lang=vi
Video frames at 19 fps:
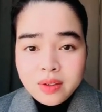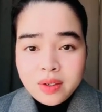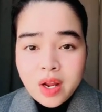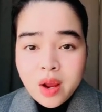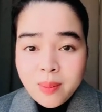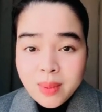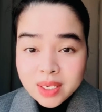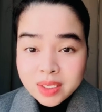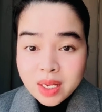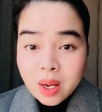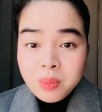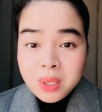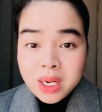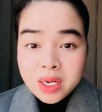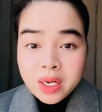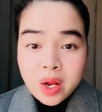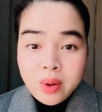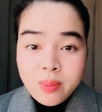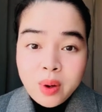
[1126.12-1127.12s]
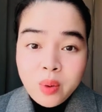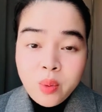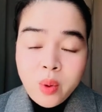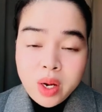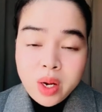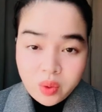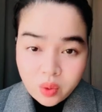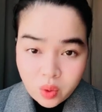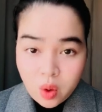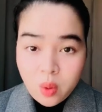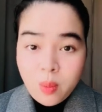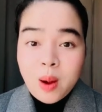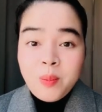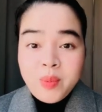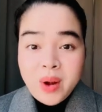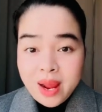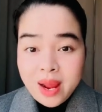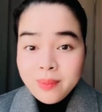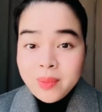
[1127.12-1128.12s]
nếu mà sống cái kiểu mà nguyền rủa
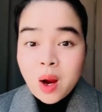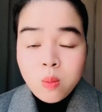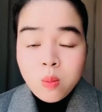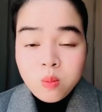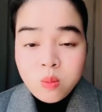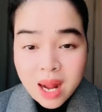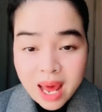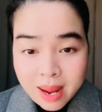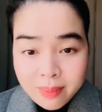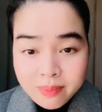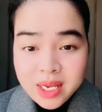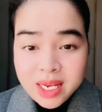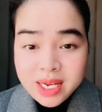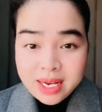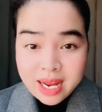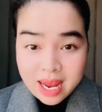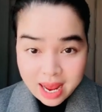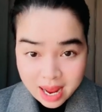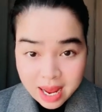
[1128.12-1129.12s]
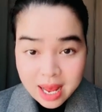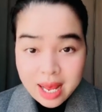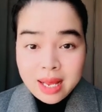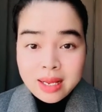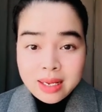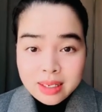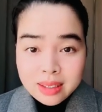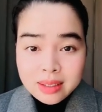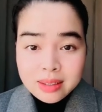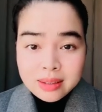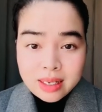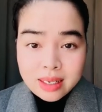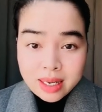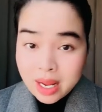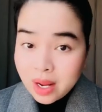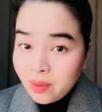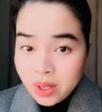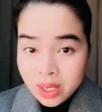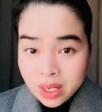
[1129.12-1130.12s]
bóng đêm không làm gì cả là
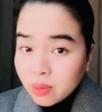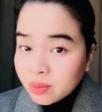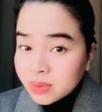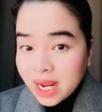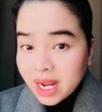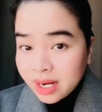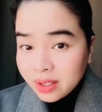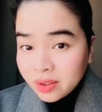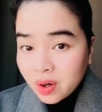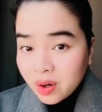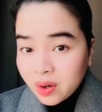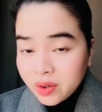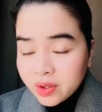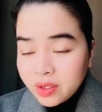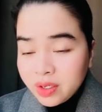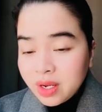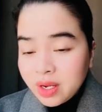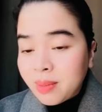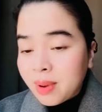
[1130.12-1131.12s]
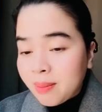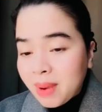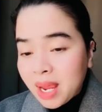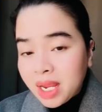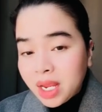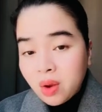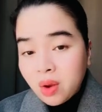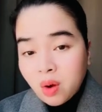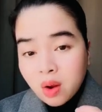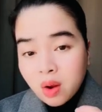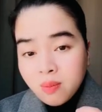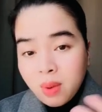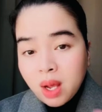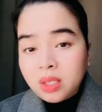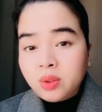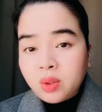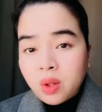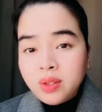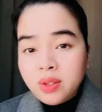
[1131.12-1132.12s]
theo ý cộng sản rồi nhưng mà mai kêu gọi
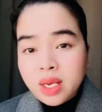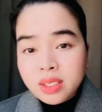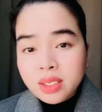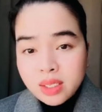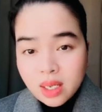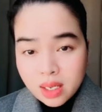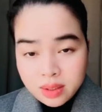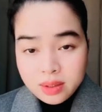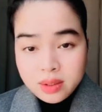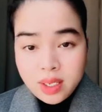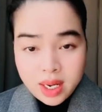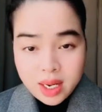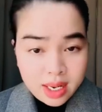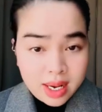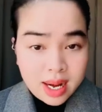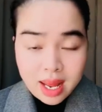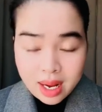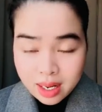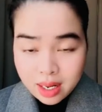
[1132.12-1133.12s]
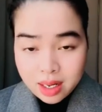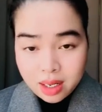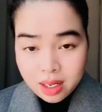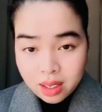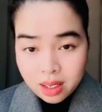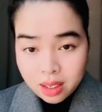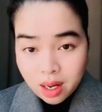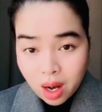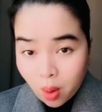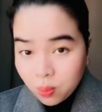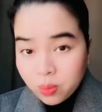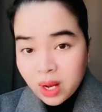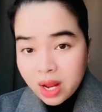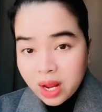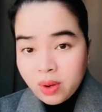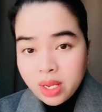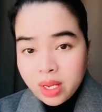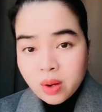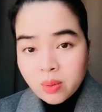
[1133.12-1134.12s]
bất tuân nhân sự nghĩa là không
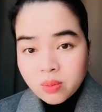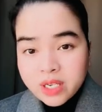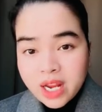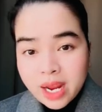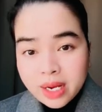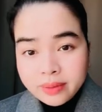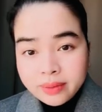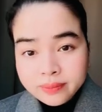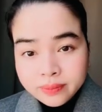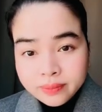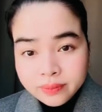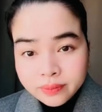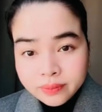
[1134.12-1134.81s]
theo ý cộng sản